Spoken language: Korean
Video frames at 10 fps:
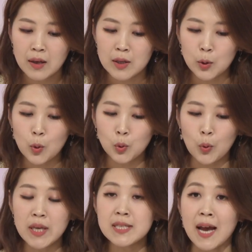그리고
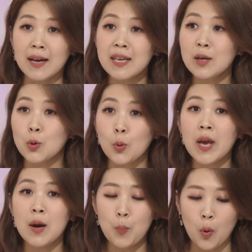노인 장기
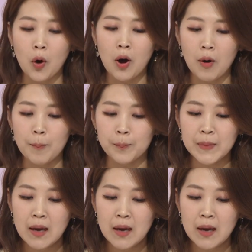요양보험,